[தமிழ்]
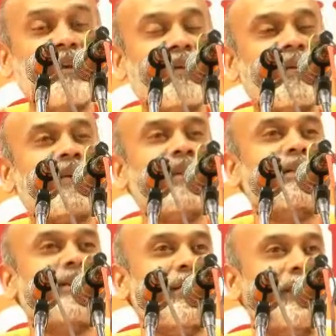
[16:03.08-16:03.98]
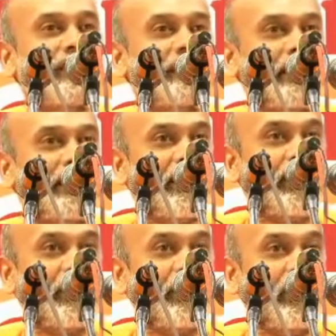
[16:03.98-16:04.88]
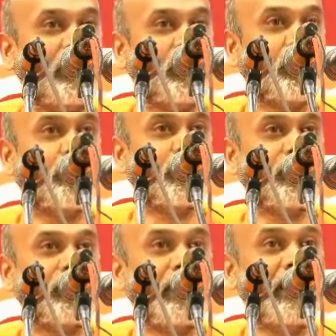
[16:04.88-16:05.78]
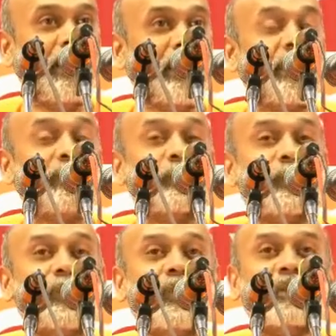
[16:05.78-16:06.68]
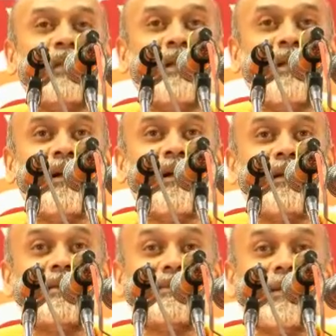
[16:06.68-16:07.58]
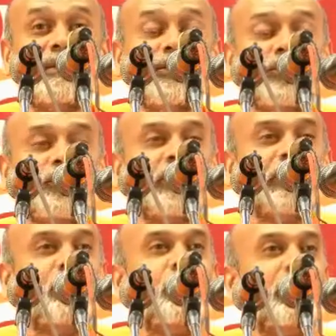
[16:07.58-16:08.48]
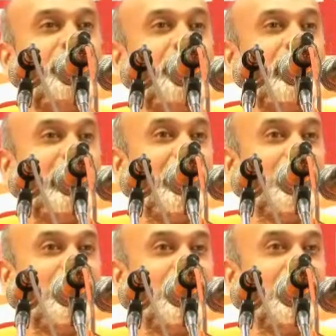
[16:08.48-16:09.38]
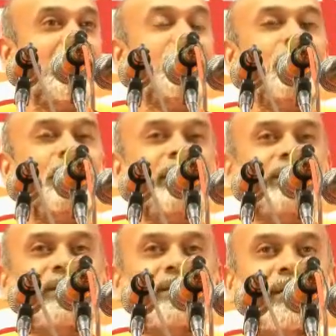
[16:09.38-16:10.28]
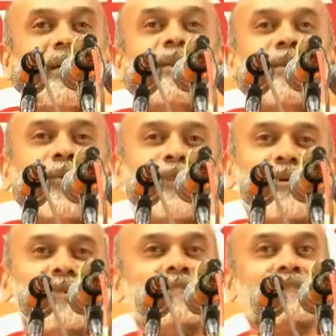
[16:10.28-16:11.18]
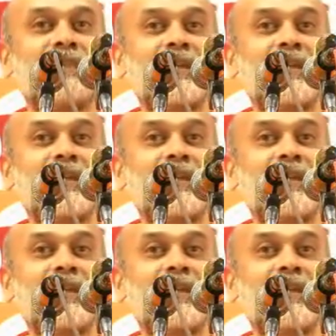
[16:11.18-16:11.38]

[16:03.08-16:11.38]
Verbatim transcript: சரியான ஞானத்தை அடைகின்றோமோ அப்பொழுதெல்லாம் சத்துவ குணம் மேலோங்கி உள்ளது என்று பொருள்